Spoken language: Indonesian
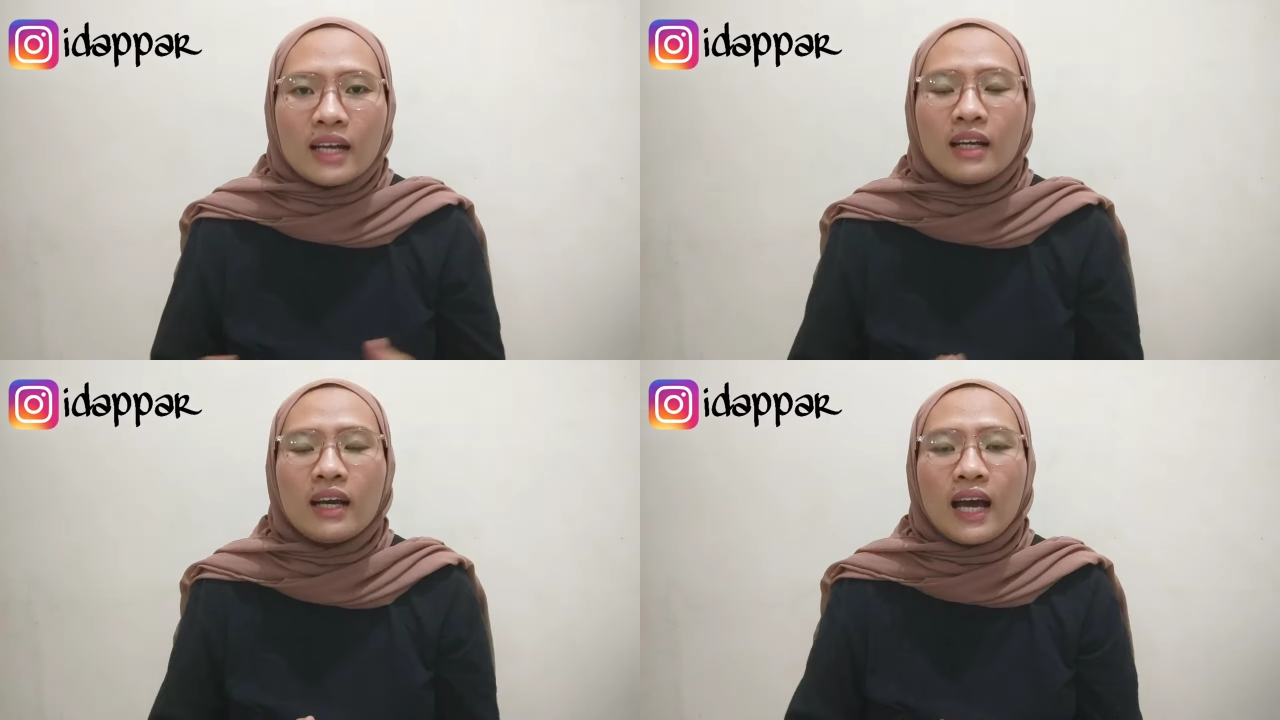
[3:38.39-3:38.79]

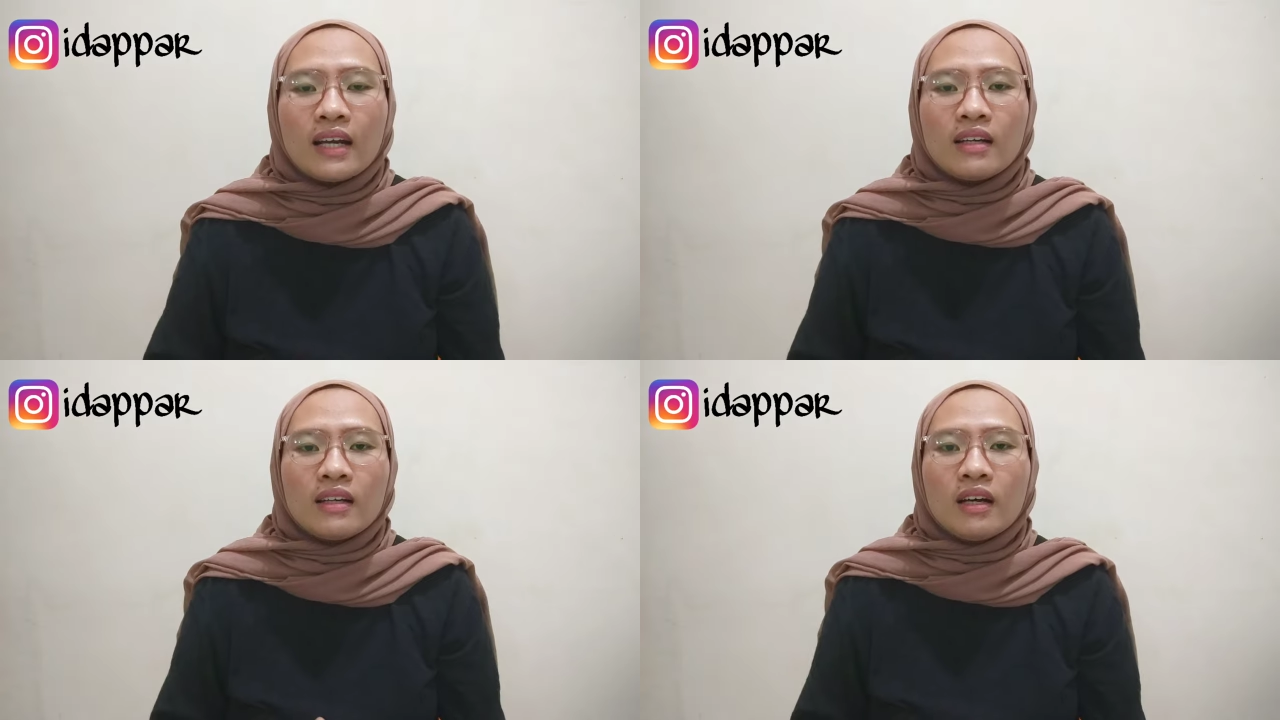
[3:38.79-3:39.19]

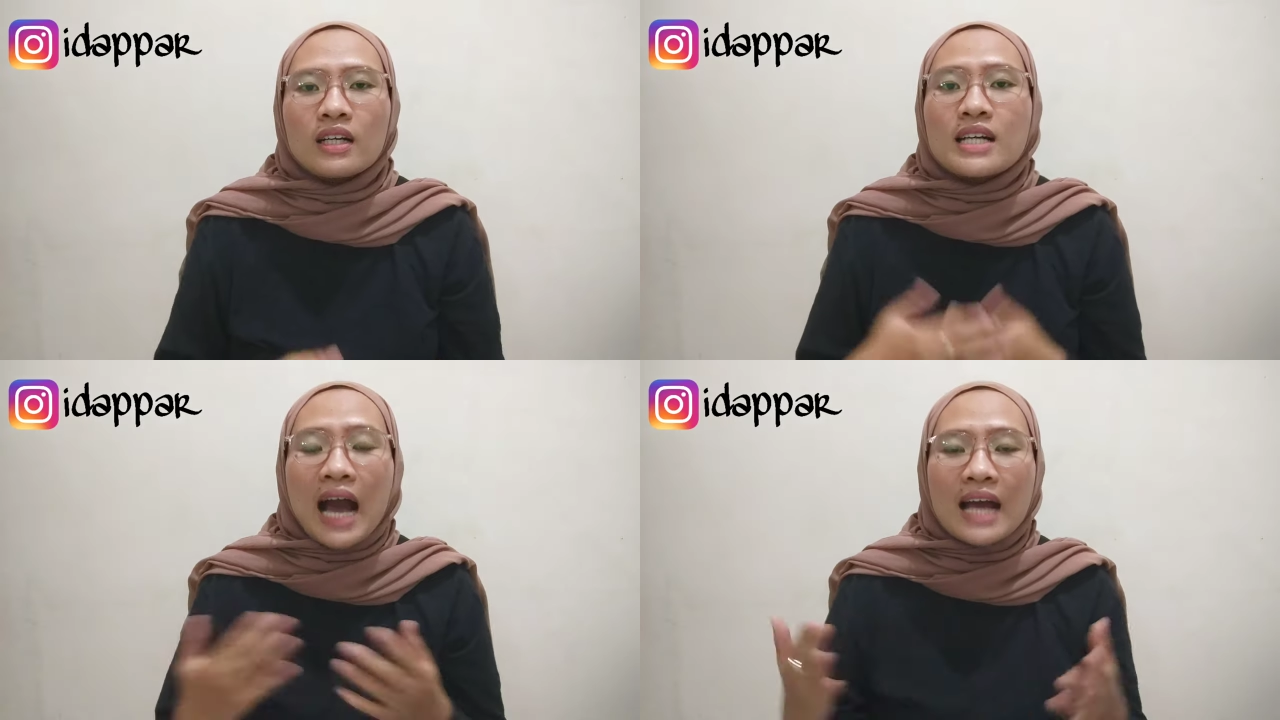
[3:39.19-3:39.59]
dengan
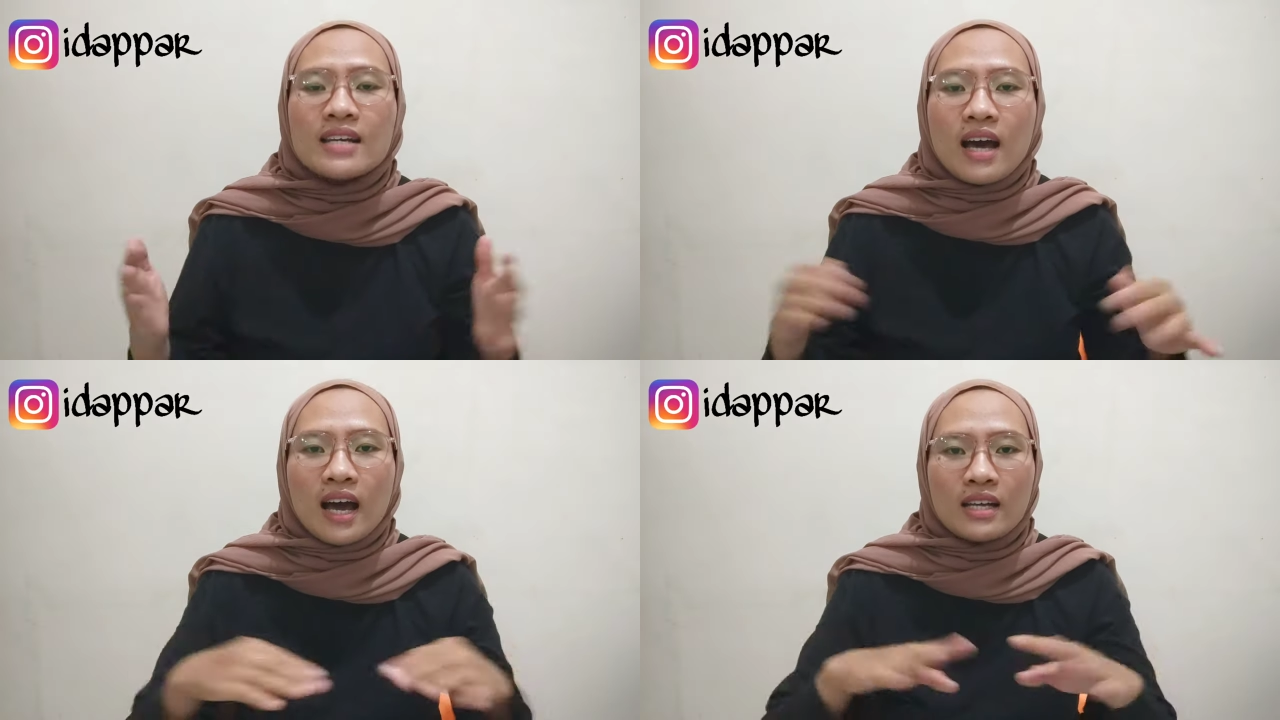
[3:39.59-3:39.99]

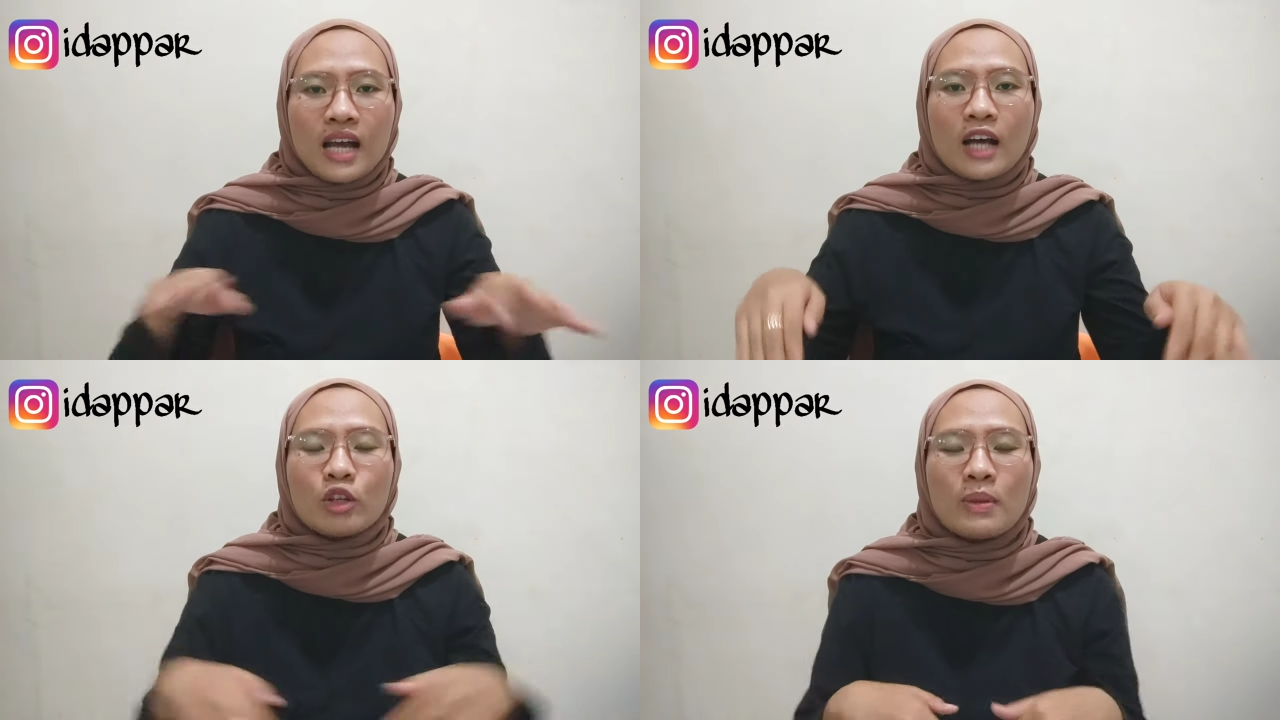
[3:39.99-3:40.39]

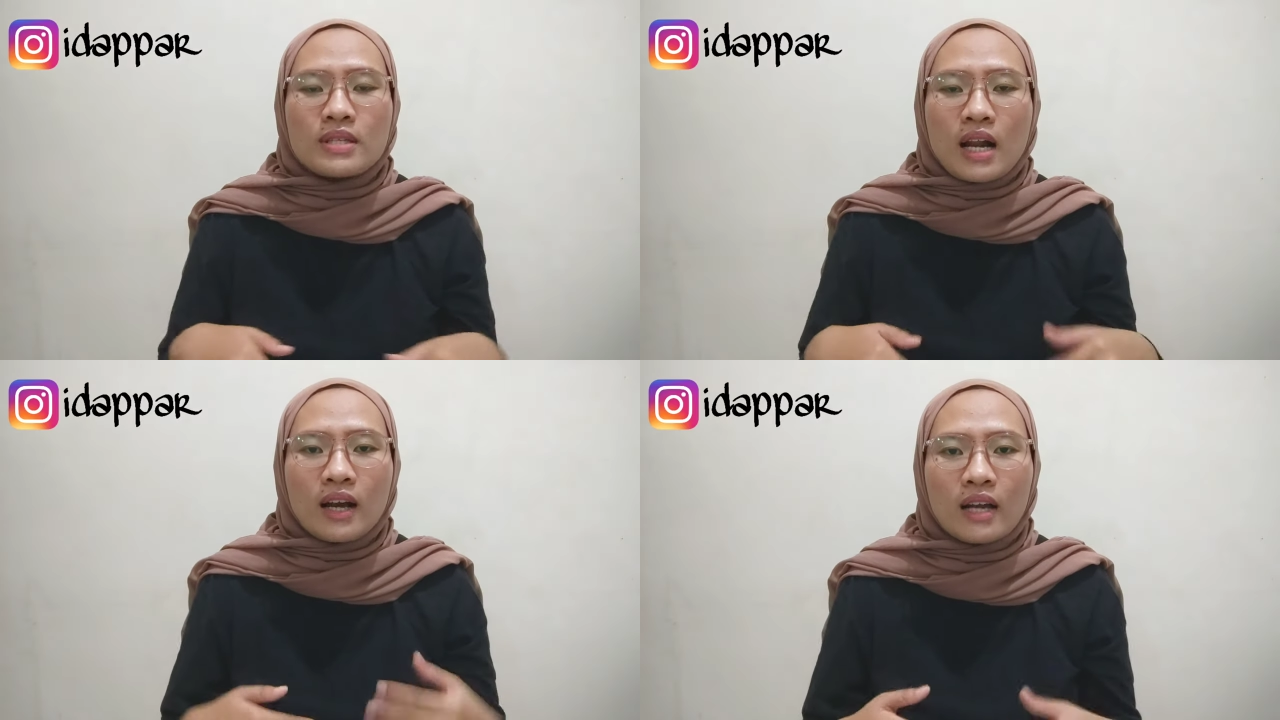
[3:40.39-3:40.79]
keadaan atau
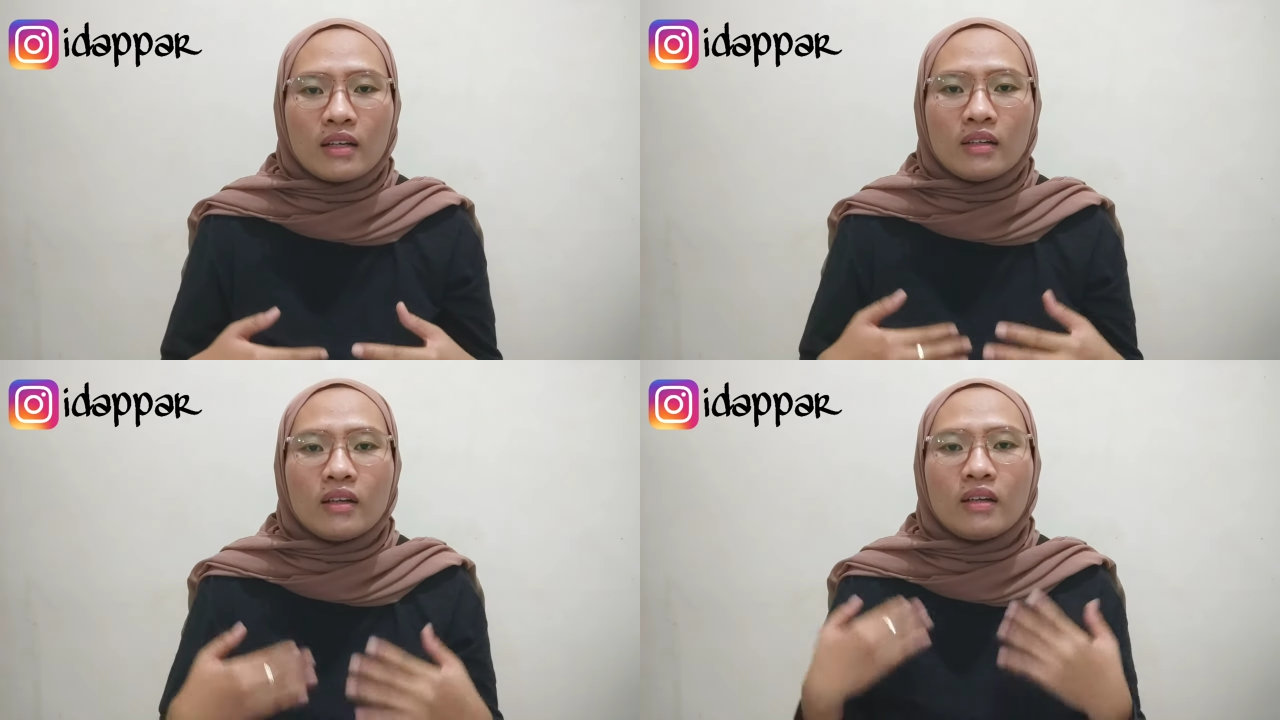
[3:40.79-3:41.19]

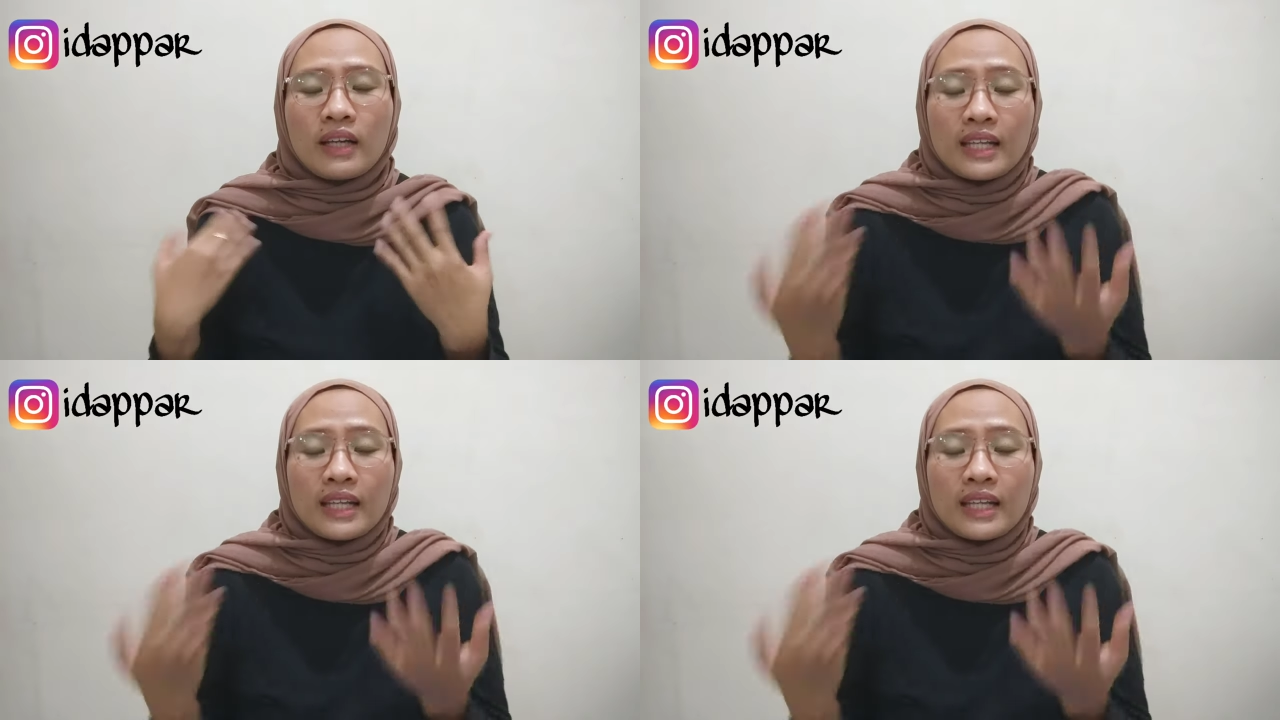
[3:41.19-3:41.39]
misalkan